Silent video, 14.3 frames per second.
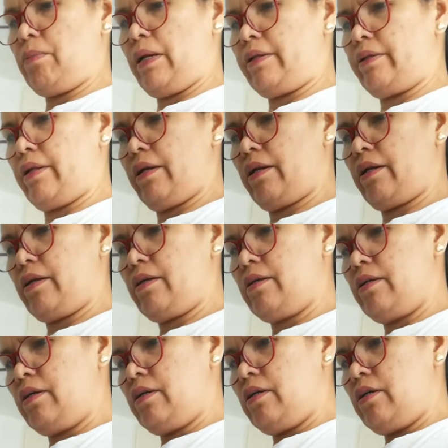blender
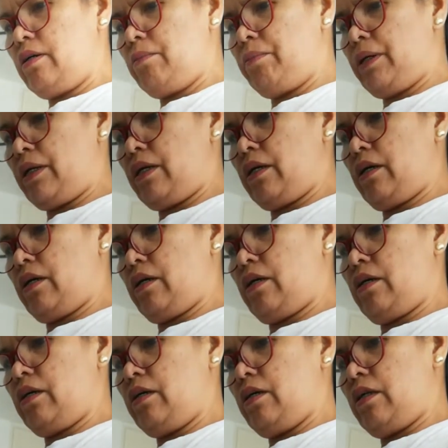para
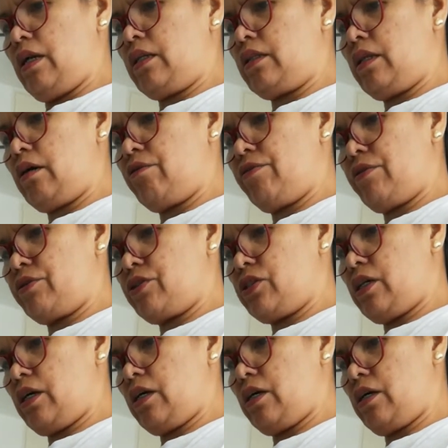lahat ng fruits
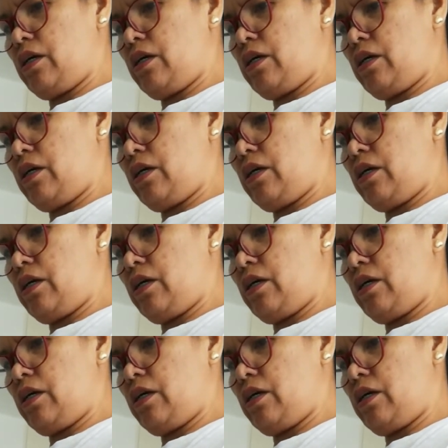na